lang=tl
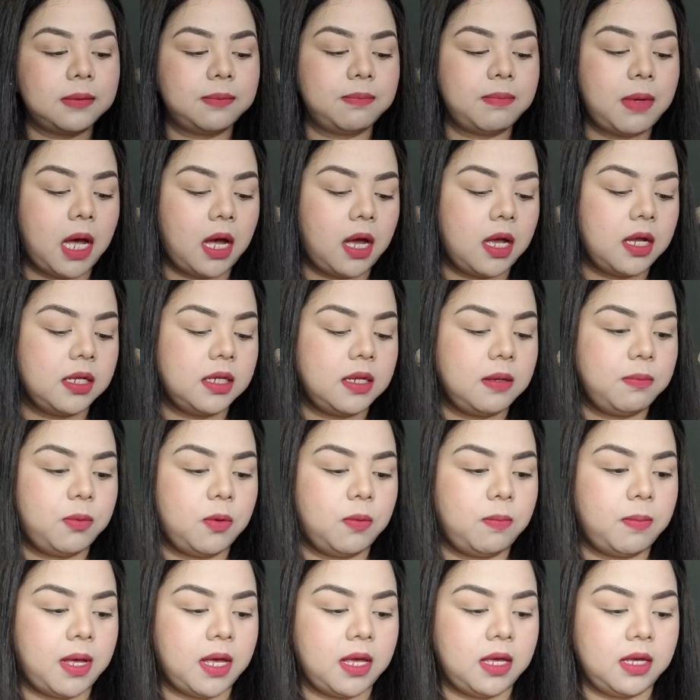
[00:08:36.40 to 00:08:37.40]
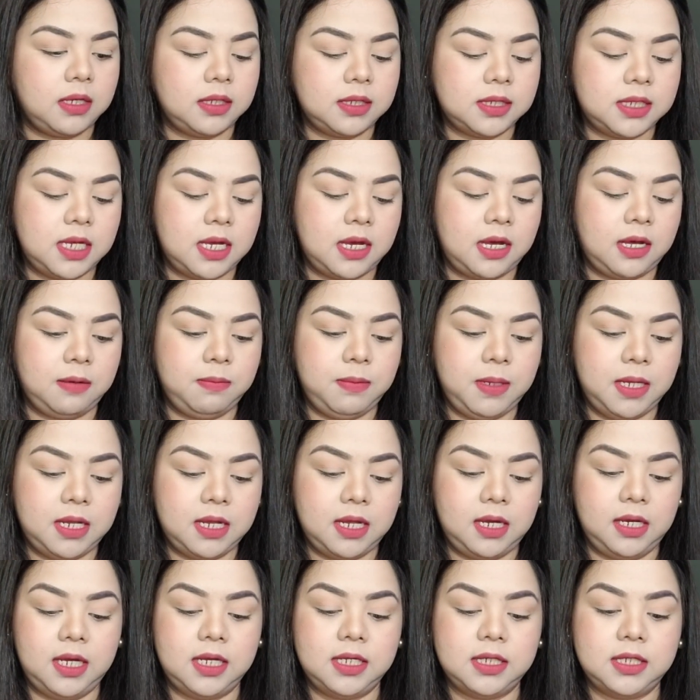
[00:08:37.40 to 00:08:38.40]
Baka hindi pumayag si hubby
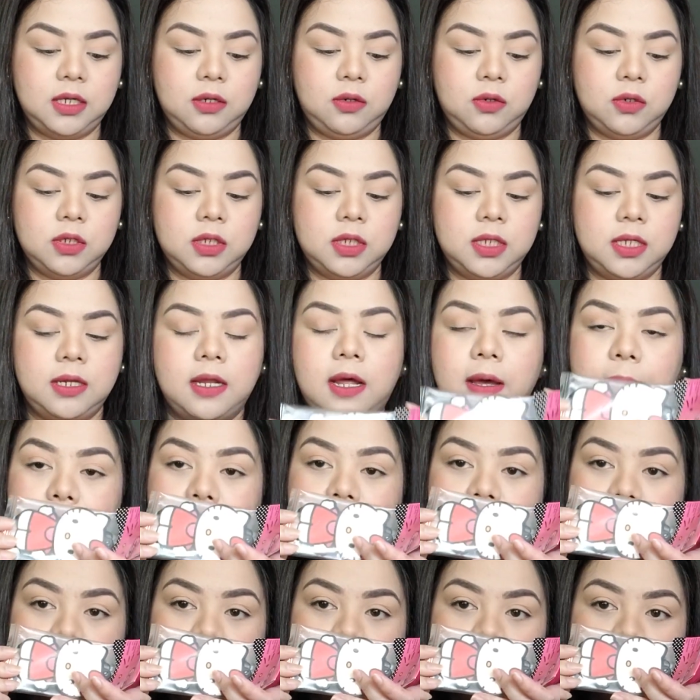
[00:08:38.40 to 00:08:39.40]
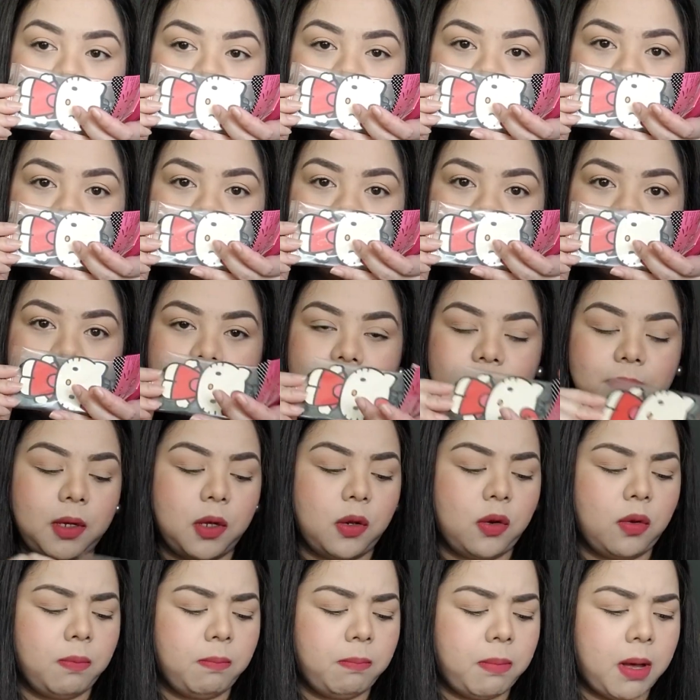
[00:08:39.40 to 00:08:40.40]
ilagay sa kotse namin.
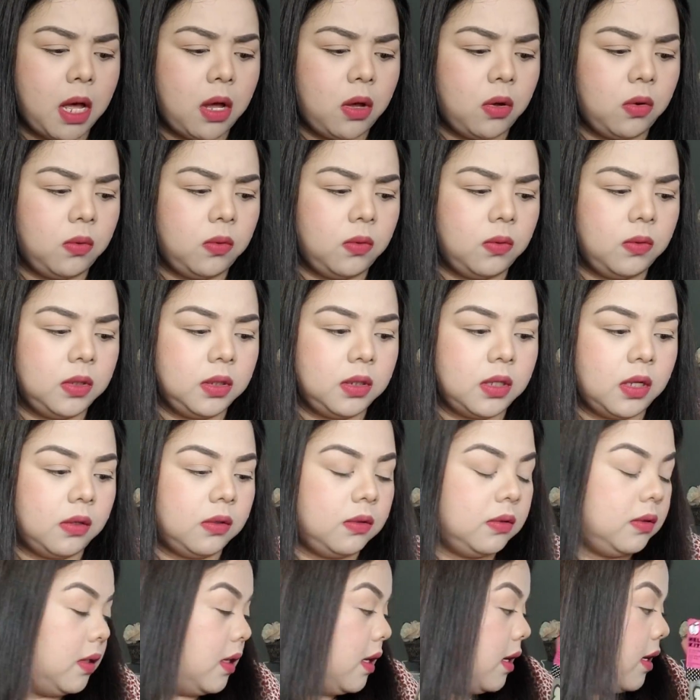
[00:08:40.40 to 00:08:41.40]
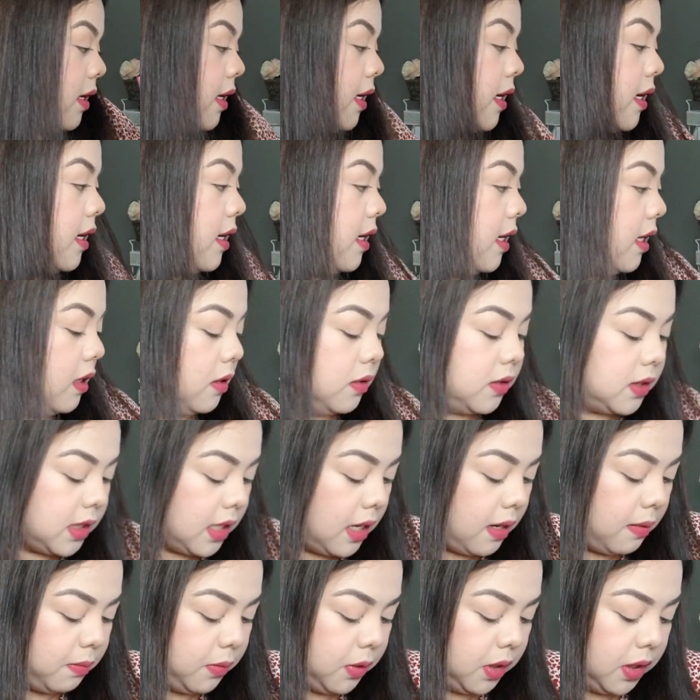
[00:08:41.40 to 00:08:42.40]
Pero ang bango, hindi ako nahihila
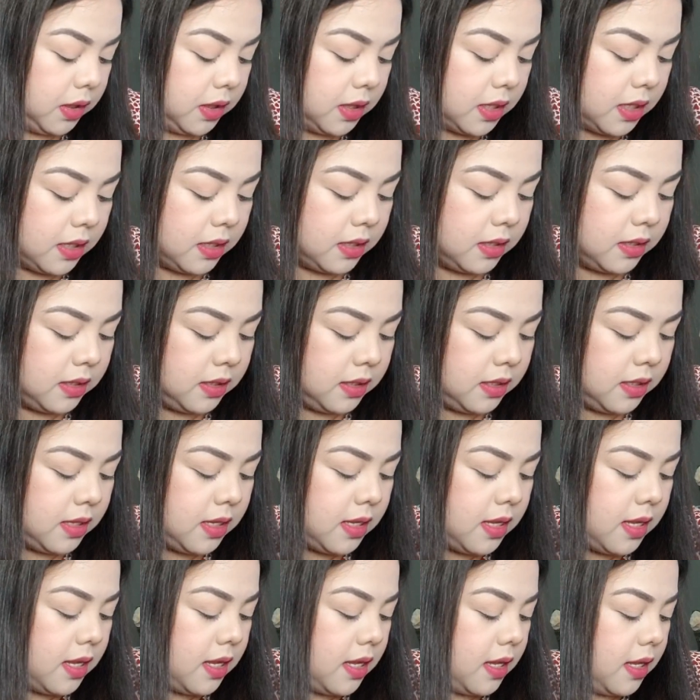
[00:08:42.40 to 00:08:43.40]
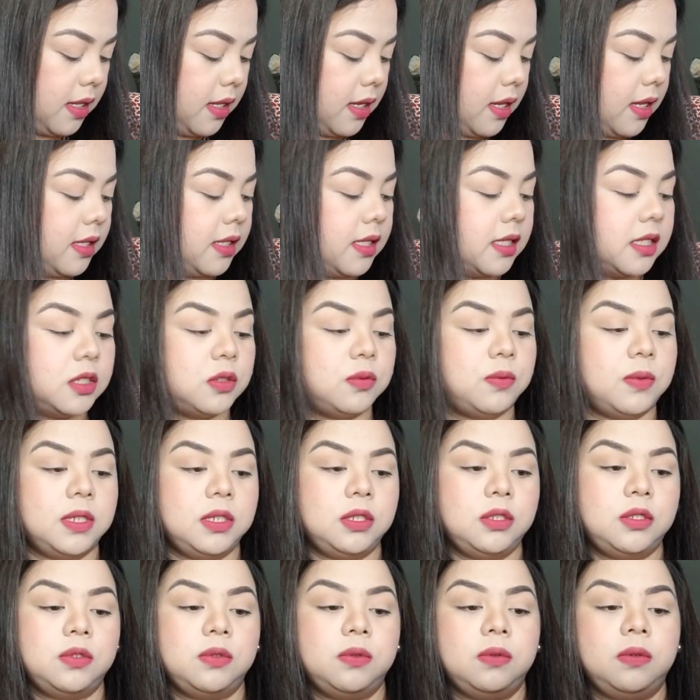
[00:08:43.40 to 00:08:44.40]
sa amoy niya. And then this one
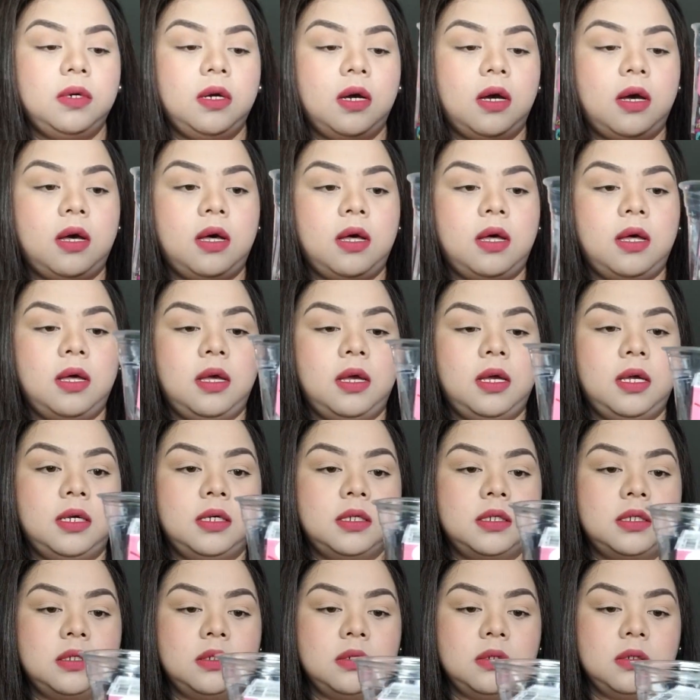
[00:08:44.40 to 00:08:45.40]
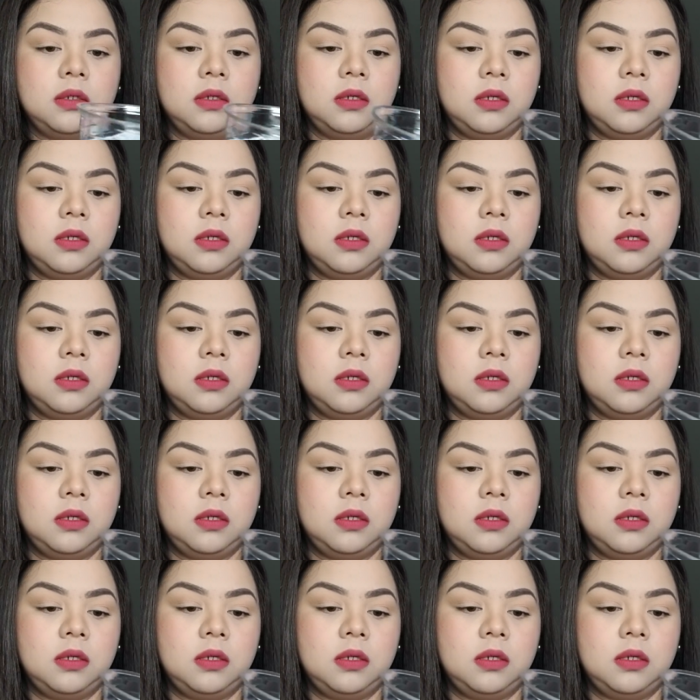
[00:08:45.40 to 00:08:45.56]
too, guys.